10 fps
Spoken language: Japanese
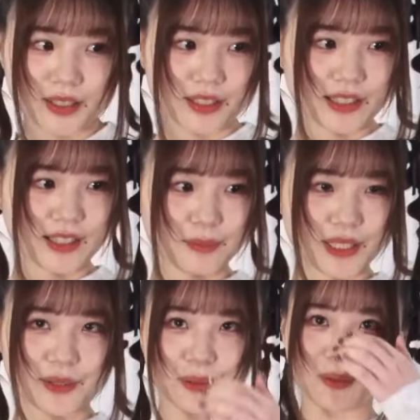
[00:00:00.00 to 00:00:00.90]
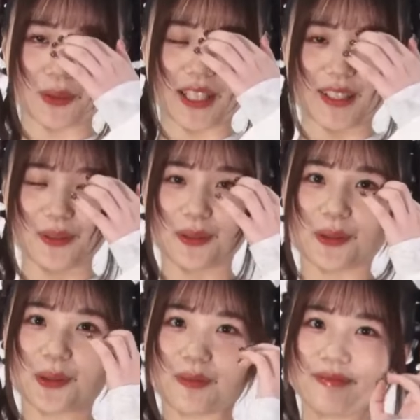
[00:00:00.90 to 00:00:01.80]
はい、毎度恒例のこ
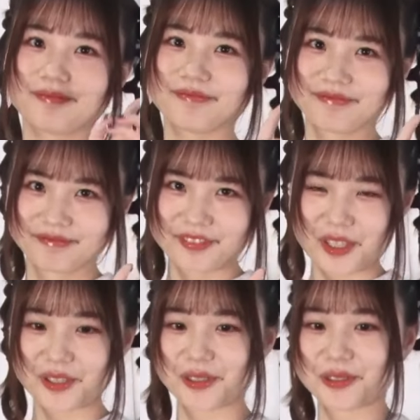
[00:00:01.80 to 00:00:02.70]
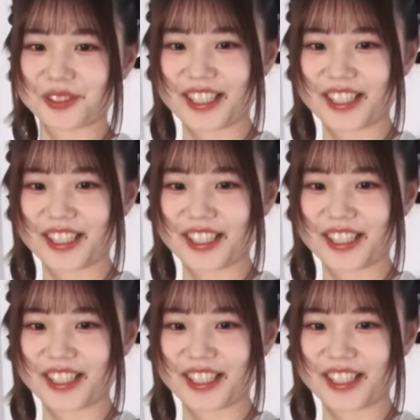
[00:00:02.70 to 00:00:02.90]
のシュール